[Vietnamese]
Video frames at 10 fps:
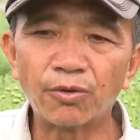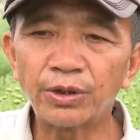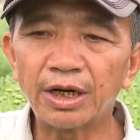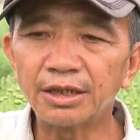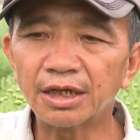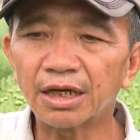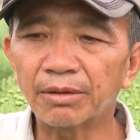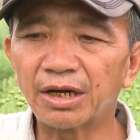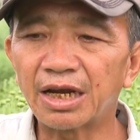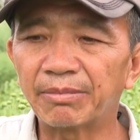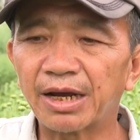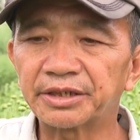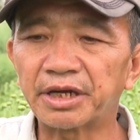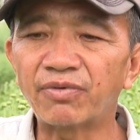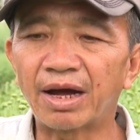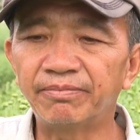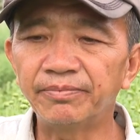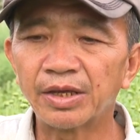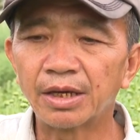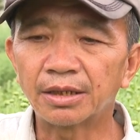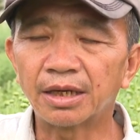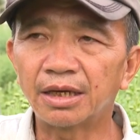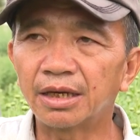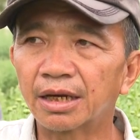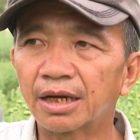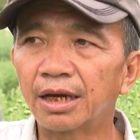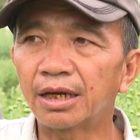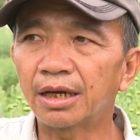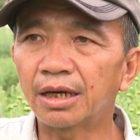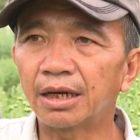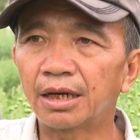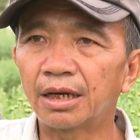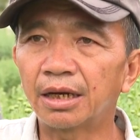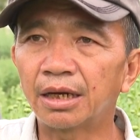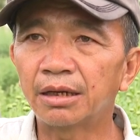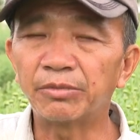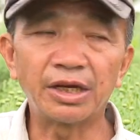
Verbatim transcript: muốn lớn nhất á, mình làm ra sản phẩm thì cái ờ,